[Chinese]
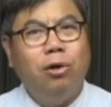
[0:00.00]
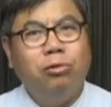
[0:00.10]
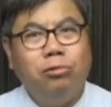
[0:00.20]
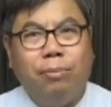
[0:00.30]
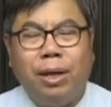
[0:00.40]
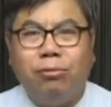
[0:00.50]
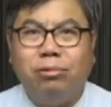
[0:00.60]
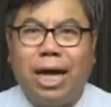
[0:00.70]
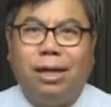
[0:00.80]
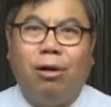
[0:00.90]
我们
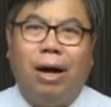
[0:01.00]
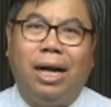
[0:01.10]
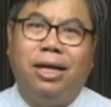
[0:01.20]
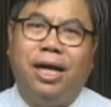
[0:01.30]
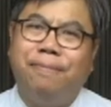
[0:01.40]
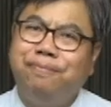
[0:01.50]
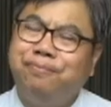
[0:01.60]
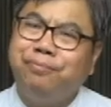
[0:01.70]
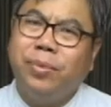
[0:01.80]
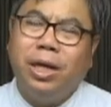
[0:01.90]
古代的华人。
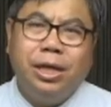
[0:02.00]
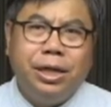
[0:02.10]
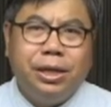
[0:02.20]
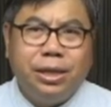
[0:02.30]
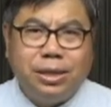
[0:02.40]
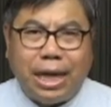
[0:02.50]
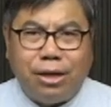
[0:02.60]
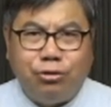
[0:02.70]
在